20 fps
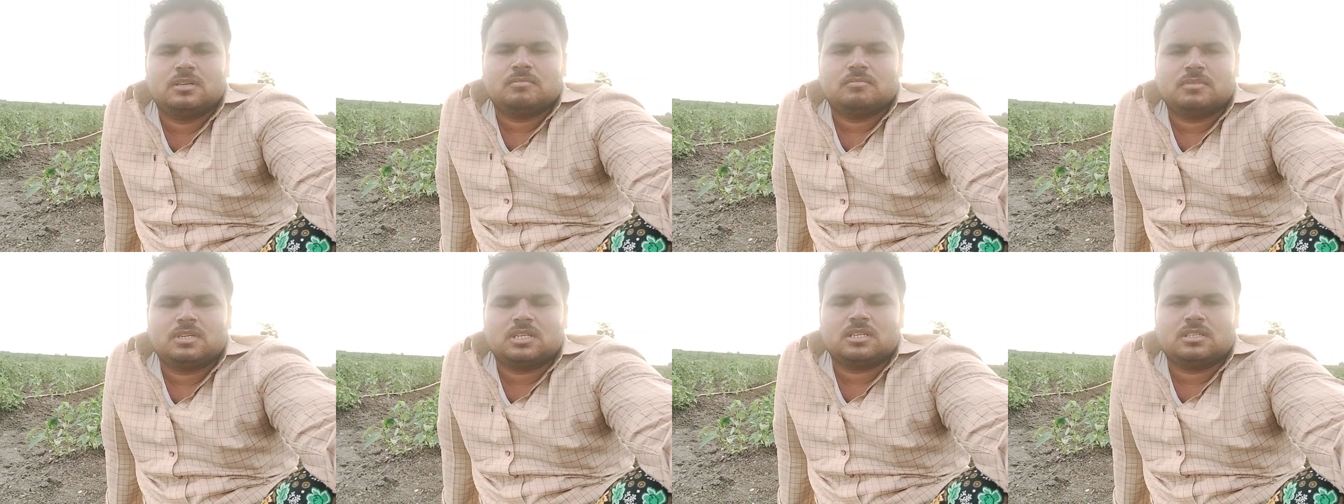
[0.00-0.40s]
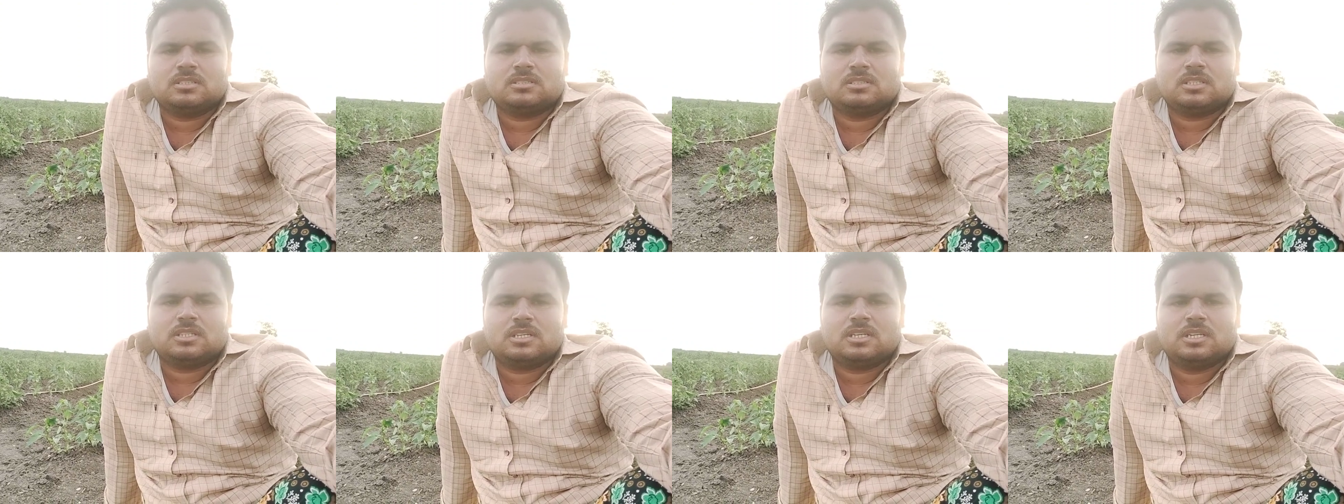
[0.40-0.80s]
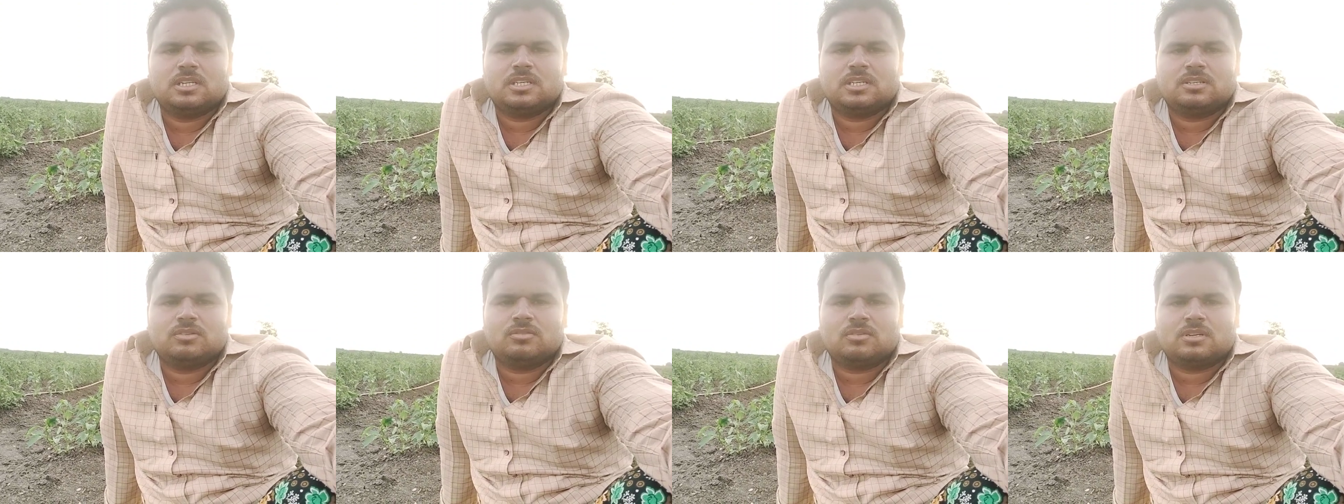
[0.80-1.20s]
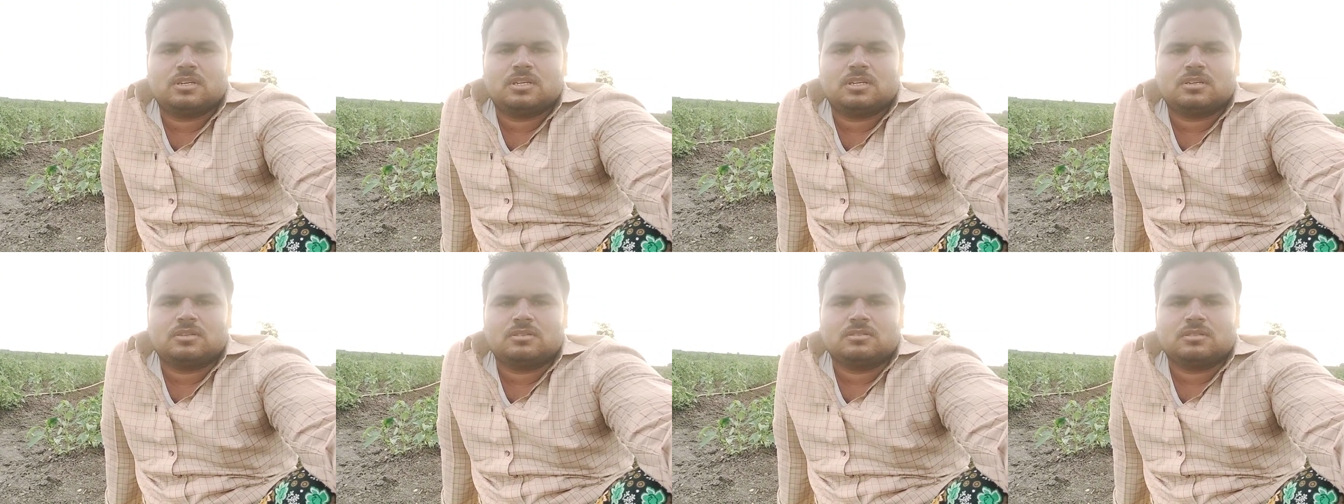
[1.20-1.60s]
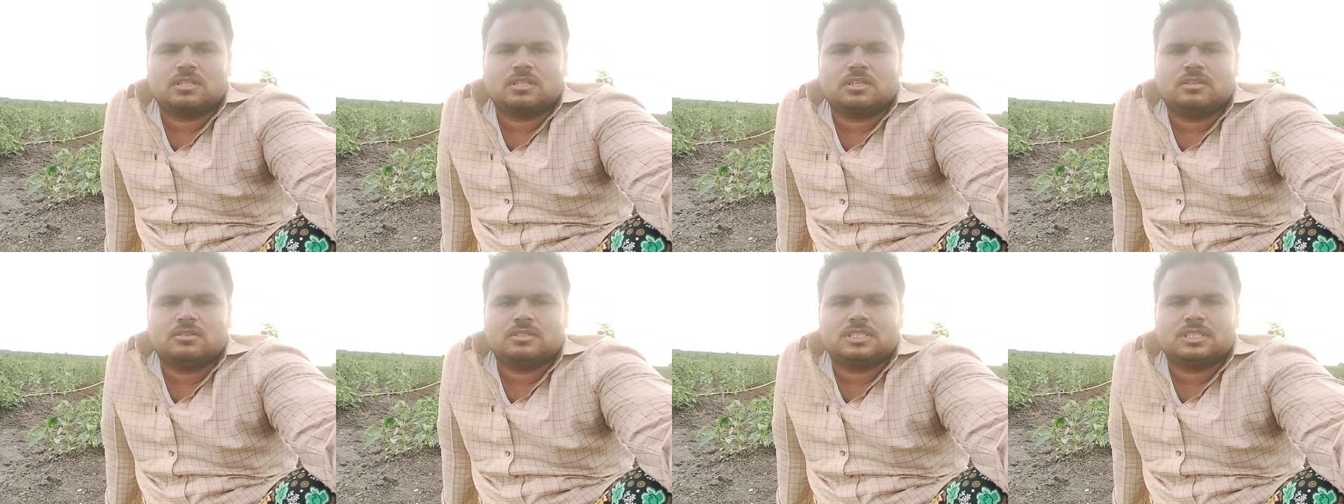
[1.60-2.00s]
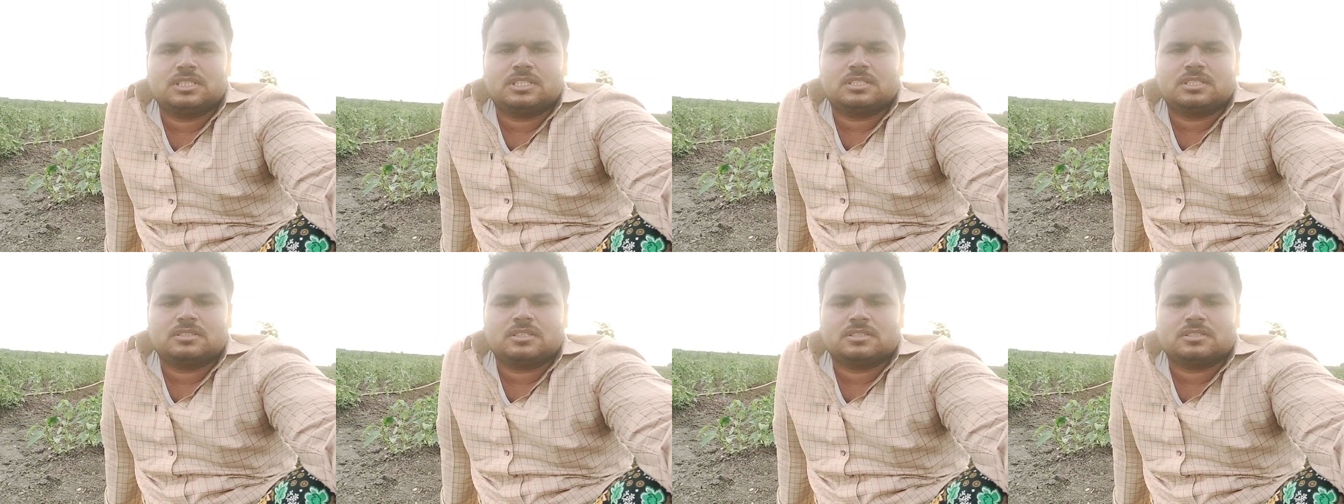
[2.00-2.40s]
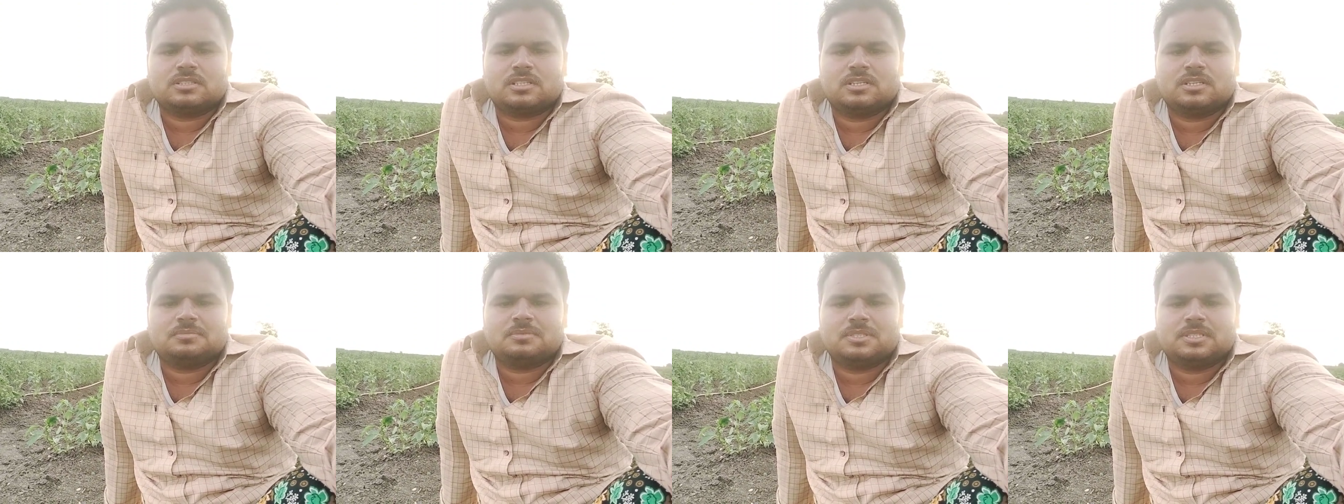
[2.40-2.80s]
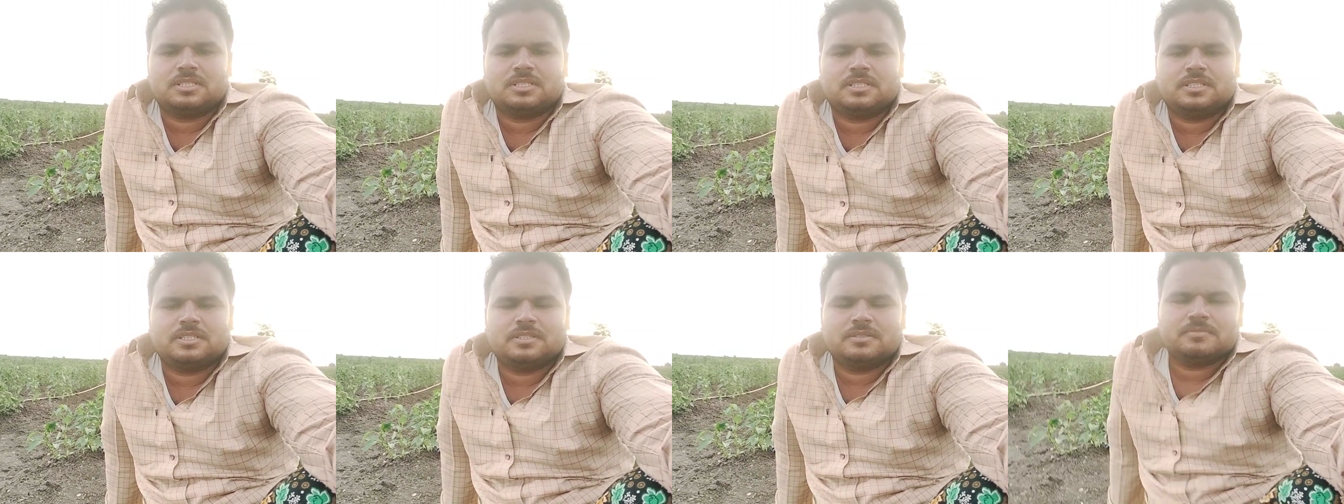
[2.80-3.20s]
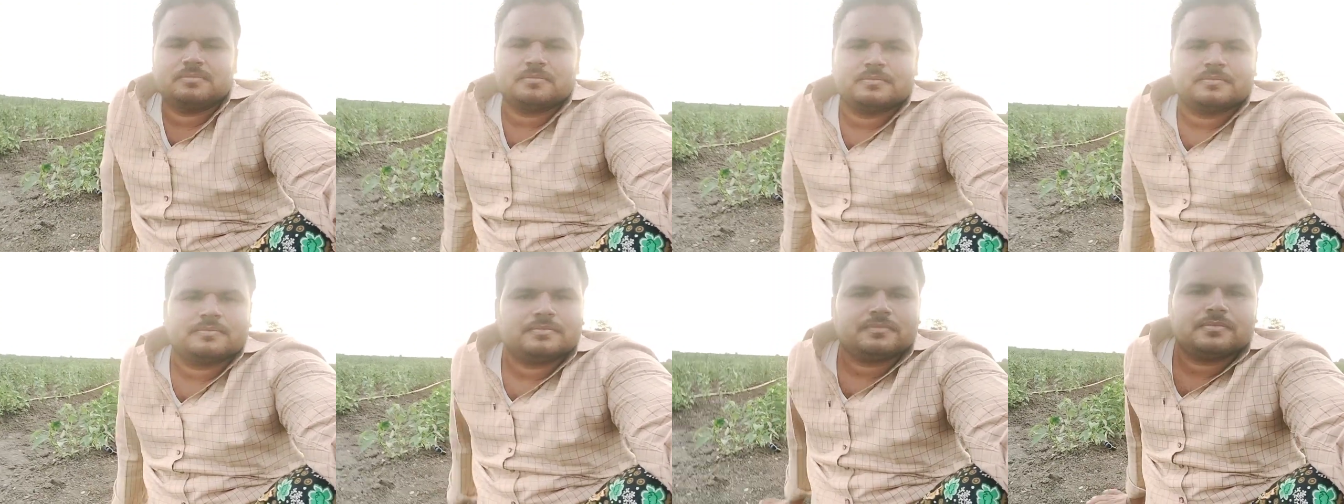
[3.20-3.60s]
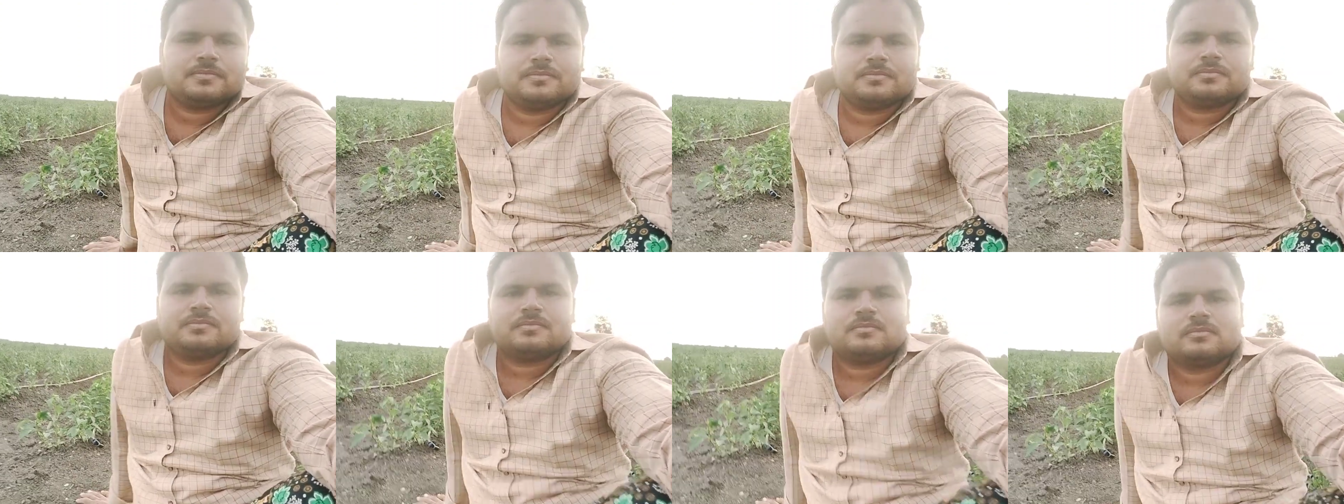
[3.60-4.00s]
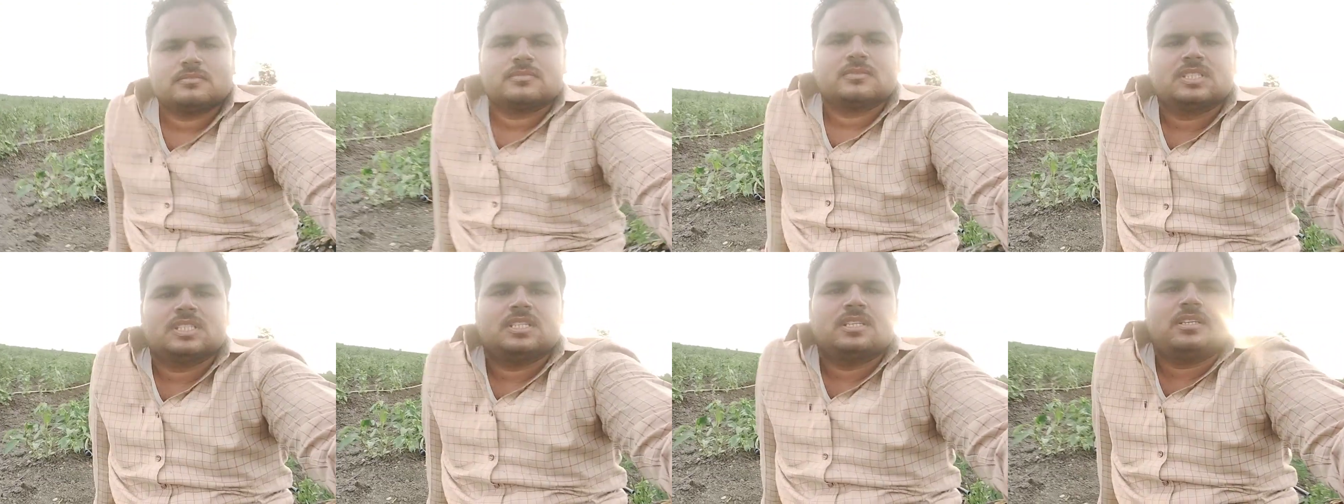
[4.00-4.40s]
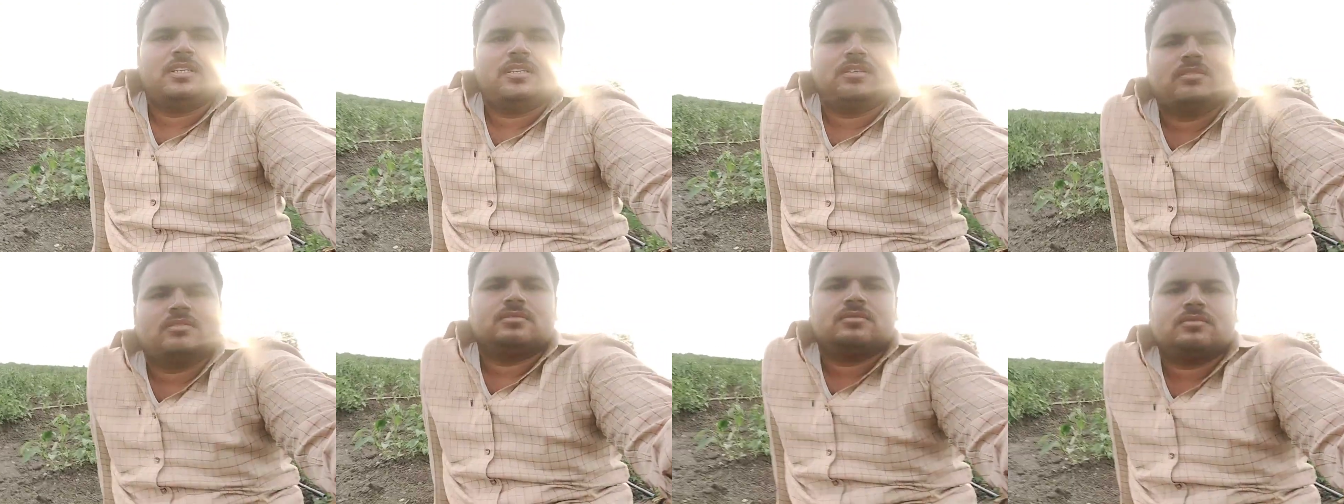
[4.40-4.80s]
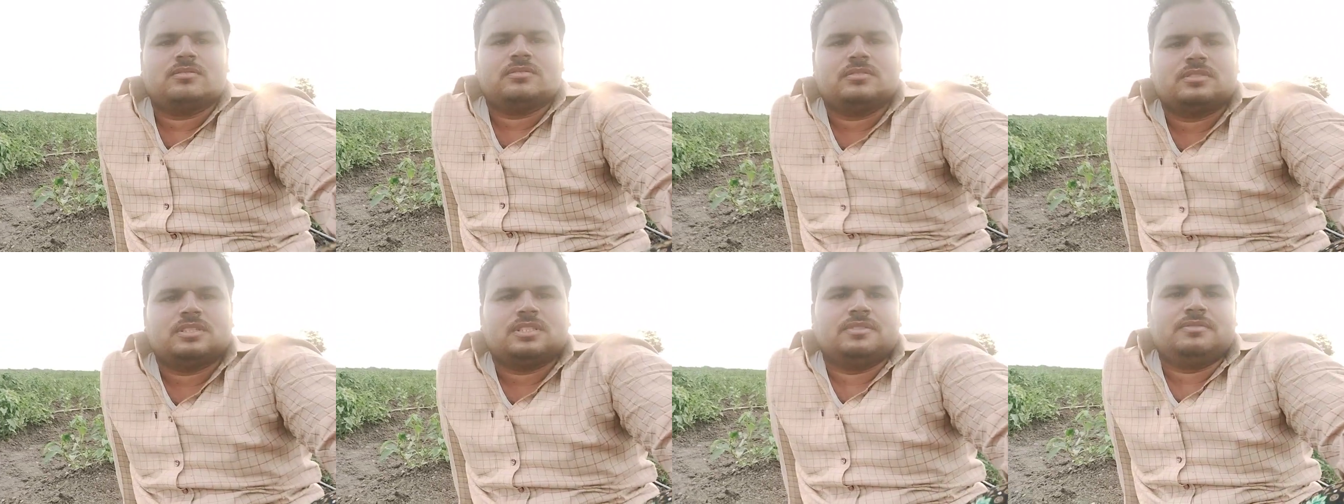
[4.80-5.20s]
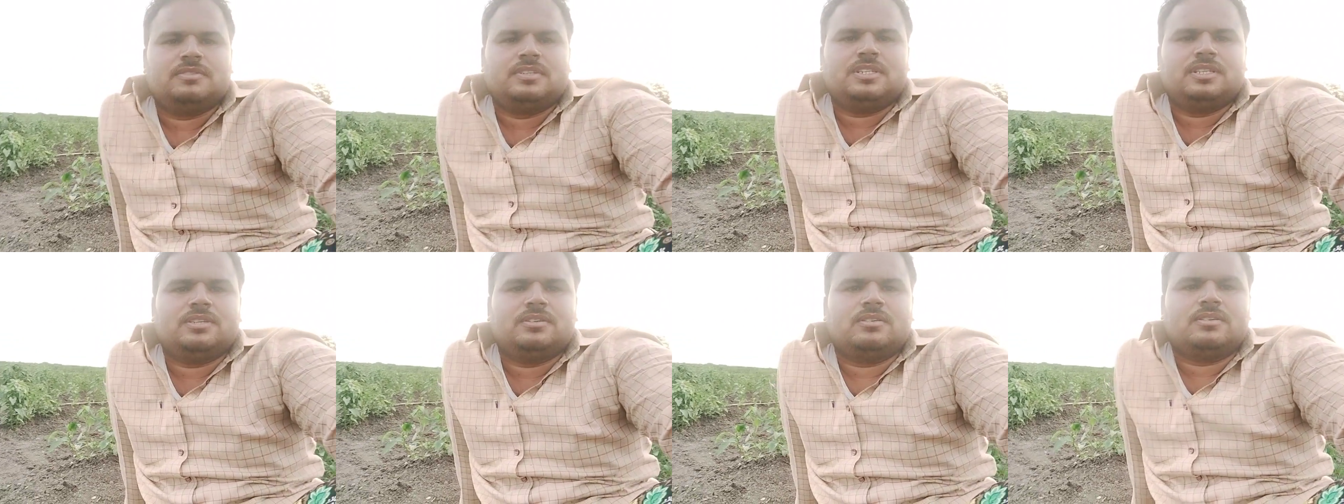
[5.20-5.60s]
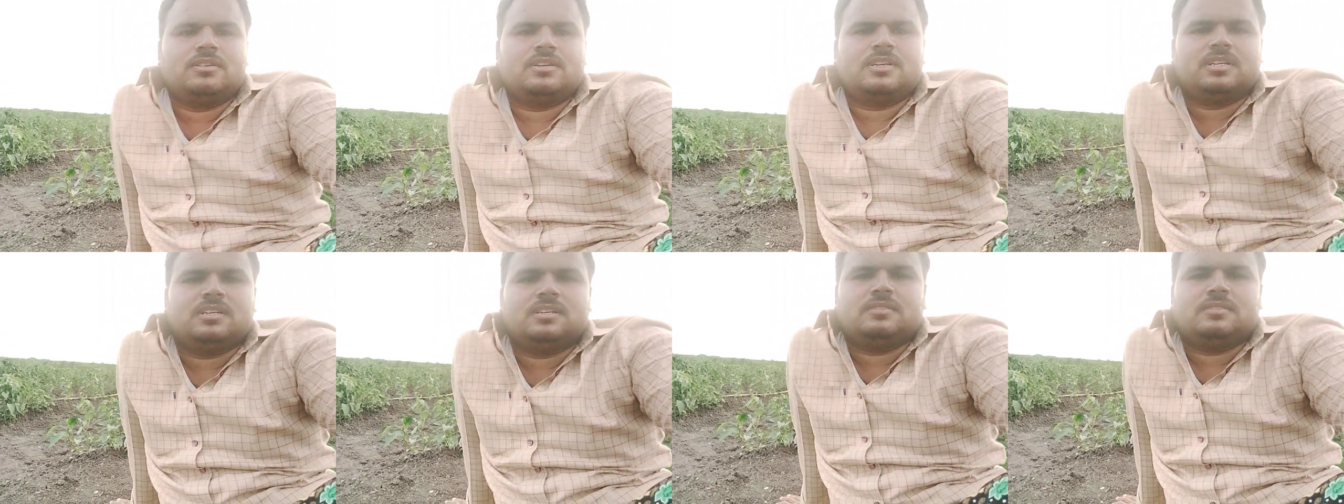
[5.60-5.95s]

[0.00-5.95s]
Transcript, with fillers: మన ఛానల్లోకి ఎవరన్నా కొత్తగా వచ్చింటే సబ్స్క్రైబ్ చేయండి ఈరోజు ఈ వీడియోలోన